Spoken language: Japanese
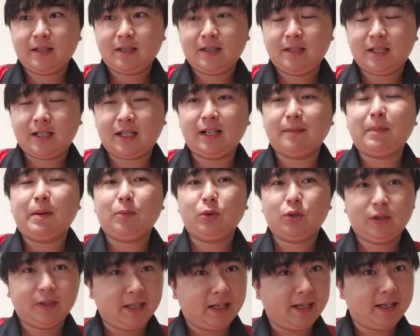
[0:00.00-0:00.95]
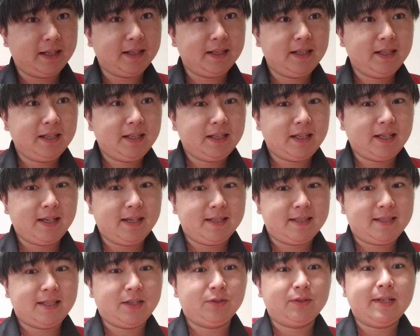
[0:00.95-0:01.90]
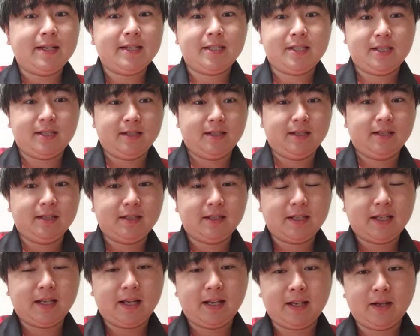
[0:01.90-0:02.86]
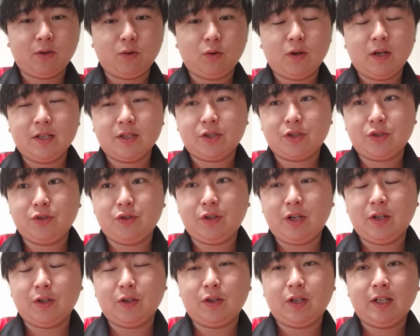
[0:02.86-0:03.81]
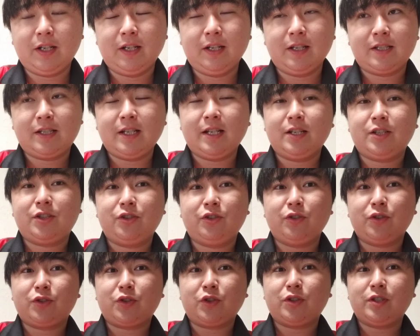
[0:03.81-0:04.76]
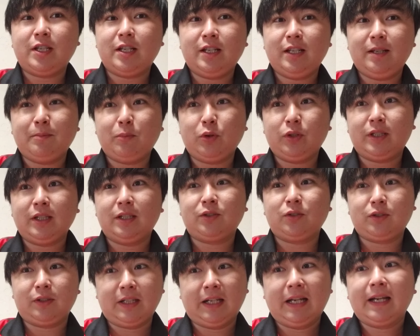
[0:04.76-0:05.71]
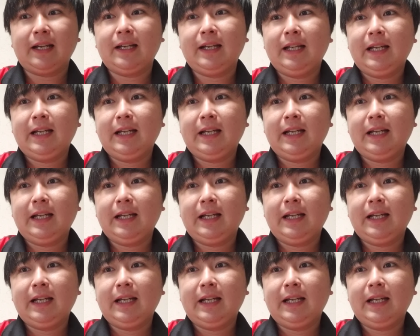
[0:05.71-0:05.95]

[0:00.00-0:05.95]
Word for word: しっかり守って、えー、1-0ないし、えー、後半終了、えー、試合終了直前にもう1点取って、